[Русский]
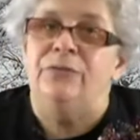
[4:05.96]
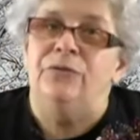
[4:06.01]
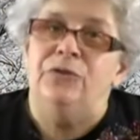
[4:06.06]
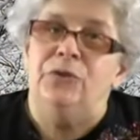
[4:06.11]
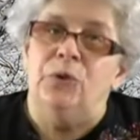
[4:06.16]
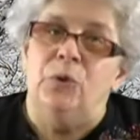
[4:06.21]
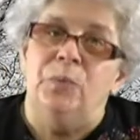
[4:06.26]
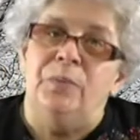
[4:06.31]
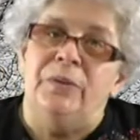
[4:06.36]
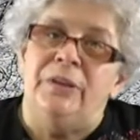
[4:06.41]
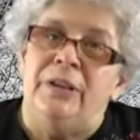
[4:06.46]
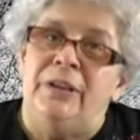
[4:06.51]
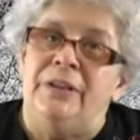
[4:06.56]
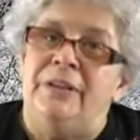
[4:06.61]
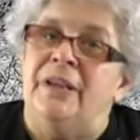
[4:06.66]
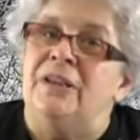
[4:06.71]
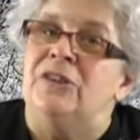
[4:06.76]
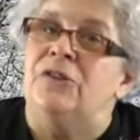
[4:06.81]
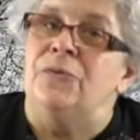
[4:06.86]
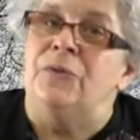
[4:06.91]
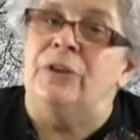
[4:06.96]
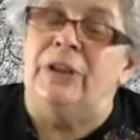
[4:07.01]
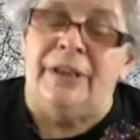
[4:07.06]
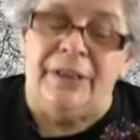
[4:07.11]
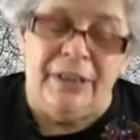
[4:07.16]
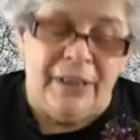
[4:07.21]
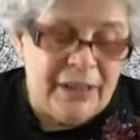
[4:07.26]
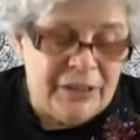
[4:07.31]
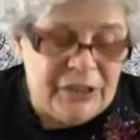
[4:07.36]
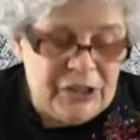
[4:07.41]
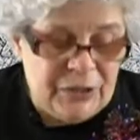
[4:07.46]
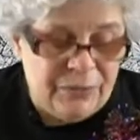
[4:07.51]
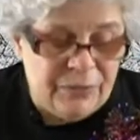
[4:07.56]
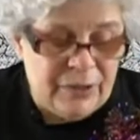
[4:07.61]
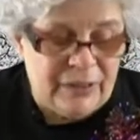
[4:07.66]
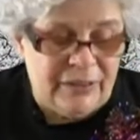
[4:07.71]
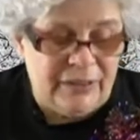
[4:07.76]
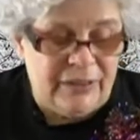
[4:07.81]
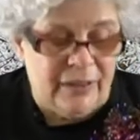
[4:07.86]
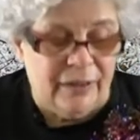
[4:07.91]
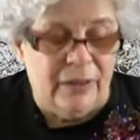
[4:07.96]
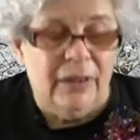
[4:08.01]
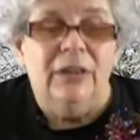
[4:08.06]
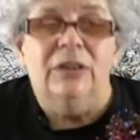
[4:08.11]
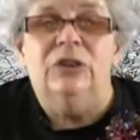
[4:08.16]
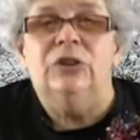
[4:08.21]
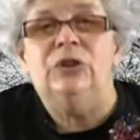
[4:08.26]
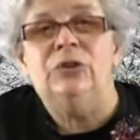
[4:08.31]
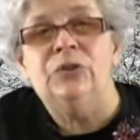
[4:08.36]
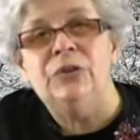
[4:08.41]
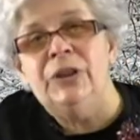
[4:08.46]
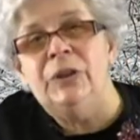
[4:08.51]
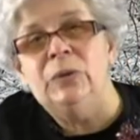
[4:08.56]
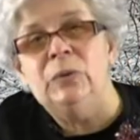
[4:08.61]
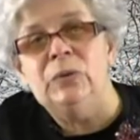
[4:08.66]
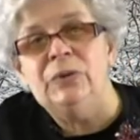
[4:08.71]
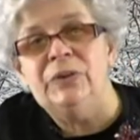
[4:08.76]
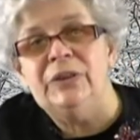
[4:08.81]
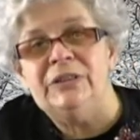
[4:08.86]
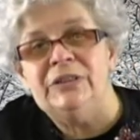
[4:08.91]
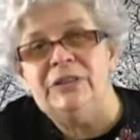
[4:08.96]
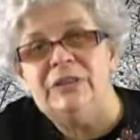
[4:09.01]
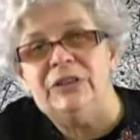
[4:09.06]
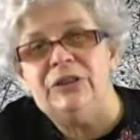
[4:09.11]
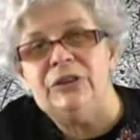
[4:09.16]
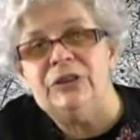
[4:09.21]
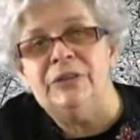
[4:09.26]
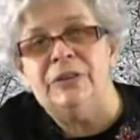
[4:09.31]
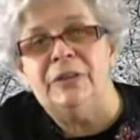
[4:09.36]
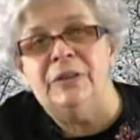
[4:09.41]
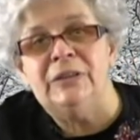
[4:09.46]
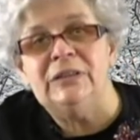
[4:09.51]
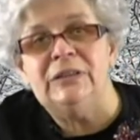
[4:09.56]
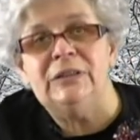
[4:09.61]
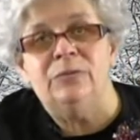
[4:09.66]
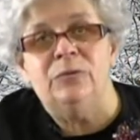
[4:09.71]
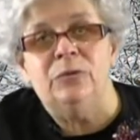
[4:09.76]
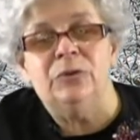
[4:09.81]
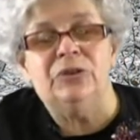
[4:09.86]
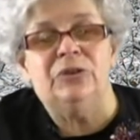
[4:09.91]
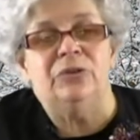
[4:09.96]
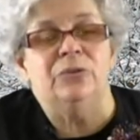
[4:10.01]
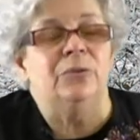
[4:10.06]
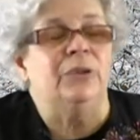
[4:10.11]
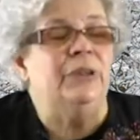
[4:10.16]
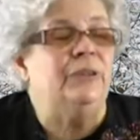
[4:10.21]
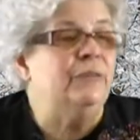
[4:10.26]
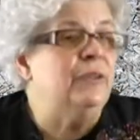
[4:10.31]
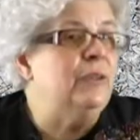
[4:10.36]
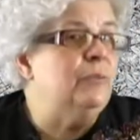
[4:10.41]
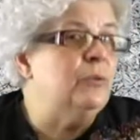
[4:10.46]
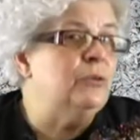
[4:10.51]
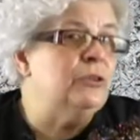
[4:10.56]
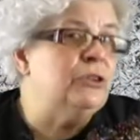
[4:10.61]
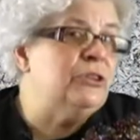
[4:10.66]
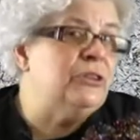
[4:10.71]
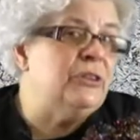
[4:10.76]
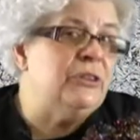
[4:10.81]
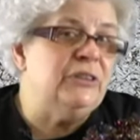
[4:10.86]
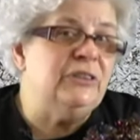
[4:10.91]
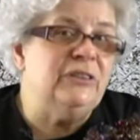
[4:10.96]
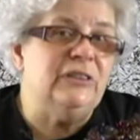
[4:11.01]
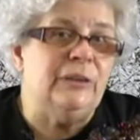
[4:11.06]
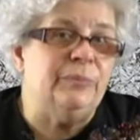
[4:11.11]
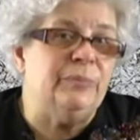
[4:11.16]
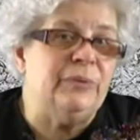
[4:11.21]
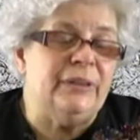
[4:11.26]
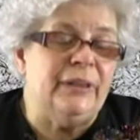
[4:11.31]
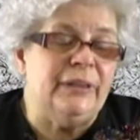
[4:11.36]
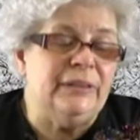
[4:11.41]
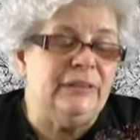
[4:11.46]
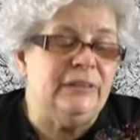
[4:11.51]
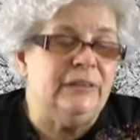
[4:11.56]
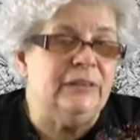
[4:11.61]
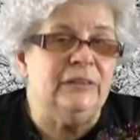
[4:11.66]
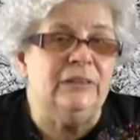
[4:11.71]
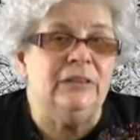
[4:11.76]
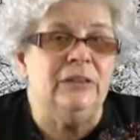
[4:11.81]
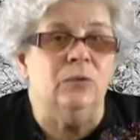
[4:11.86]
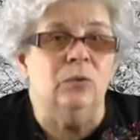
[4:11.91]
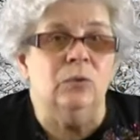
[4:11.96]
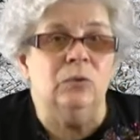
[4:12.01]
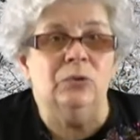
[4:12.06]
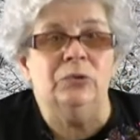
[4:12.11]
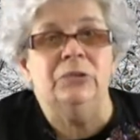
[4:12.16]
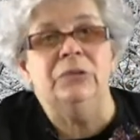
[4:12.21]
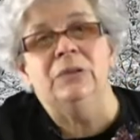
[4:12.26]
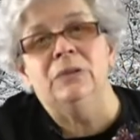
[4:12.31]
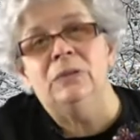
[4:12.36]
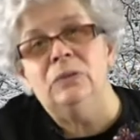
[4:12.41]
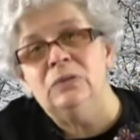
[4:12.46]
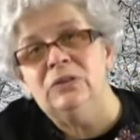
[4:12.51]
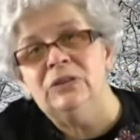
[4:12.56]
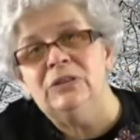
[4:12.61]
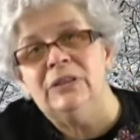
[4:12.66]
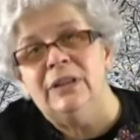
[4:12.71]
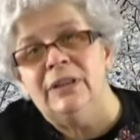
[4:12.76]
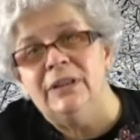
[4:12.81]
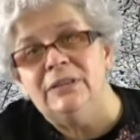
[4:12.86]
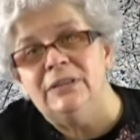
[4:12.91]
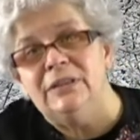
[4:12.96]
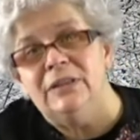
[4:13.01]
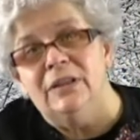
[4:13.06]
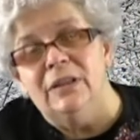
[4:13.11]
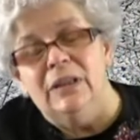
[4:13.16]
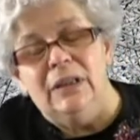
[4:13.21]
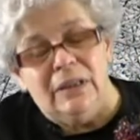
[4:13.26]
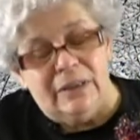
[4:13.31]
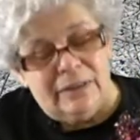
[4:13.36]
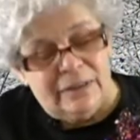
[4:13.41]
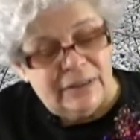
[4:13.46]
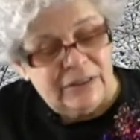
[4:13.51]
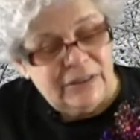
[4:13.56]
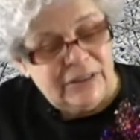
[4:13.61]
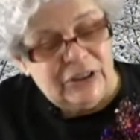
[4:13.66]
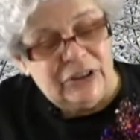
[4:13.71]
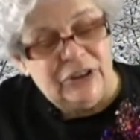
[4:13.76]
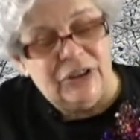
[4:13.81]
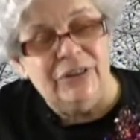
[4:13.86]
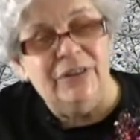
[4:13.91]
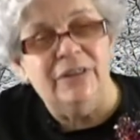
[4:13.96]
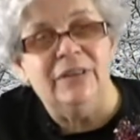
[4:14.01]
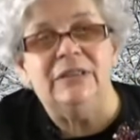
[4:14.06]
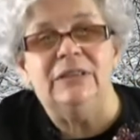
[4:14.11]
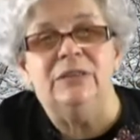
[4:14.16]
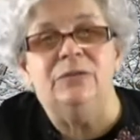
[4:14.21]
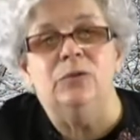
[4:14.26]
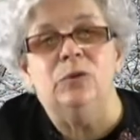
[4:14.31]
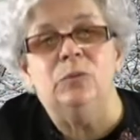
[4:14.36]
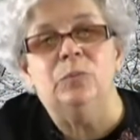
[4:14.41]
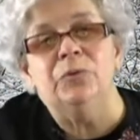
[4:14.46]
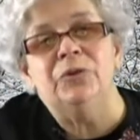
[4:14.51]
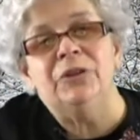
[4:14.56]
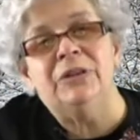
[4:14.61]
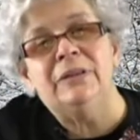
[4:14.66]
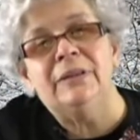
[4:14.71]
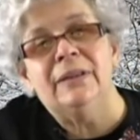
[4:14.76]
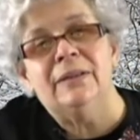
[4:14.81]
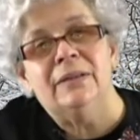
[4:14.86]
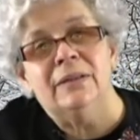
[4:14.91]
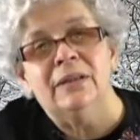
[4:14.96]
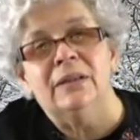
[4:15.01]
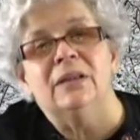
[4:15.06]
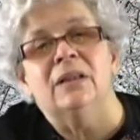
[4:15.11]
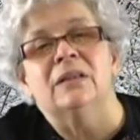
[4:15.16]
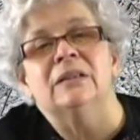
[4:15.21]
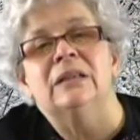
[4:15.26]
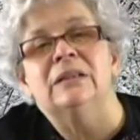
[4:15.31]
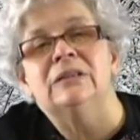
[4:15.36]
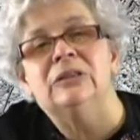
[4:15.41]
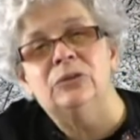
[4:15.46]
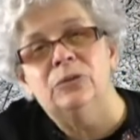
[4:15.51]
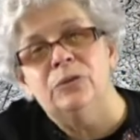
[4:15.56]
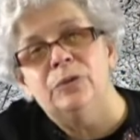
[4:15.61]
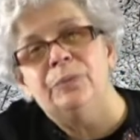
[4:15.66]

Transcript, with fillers: в теплой или даже в горячей воде. Что такое насыщенный раствор соли? Вы можете рецепт найти где угодно, но знайте, насыщенный раствор будет тогда, когда соль